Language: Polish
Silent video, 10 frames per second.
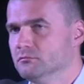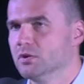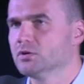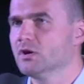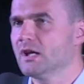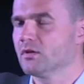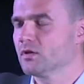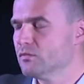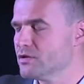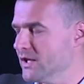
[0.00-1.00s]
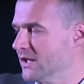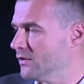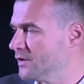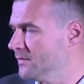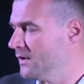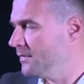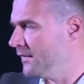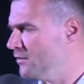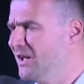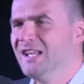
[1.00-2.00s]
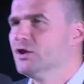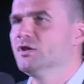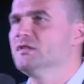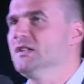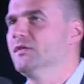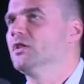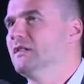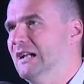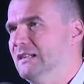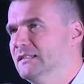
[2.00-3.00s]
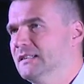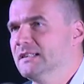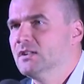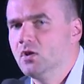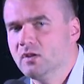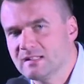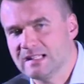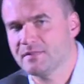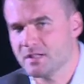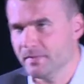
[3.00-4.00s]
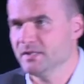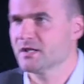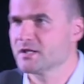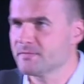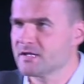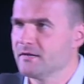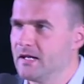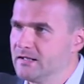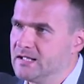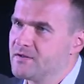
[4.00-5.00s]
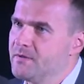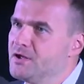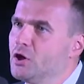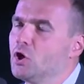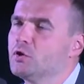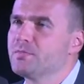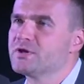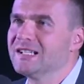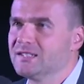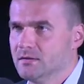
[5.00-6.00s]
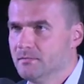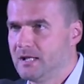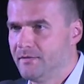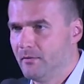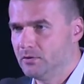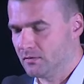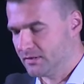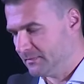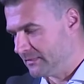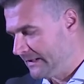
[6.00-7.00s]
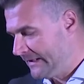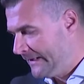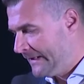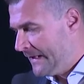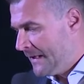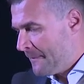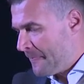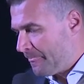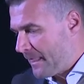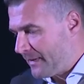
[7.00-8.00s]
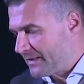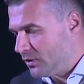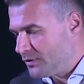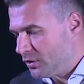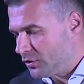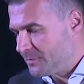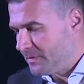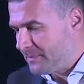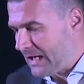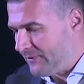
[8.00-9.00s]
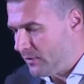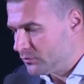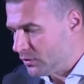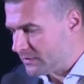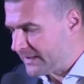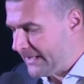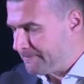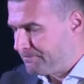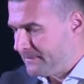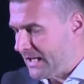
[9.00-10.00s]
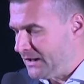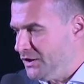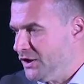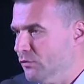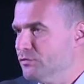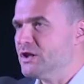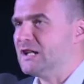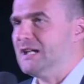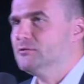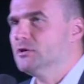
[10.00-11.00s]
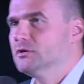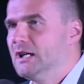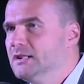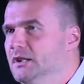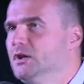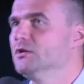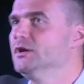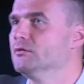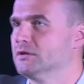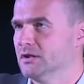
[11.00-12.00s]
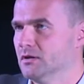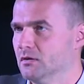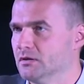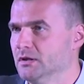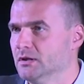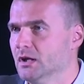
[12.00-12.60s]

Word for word: Bo to, jak to słusznie ktoś e, powiedział, to jest niewykonalne. Ta technologia zawsze będzie szybsza, zawsze będzie krok przed prawem autorskim. Natomiast chodzi o to, żeby prawo autorskie ani nie uciekało, ani nie goniło technologii.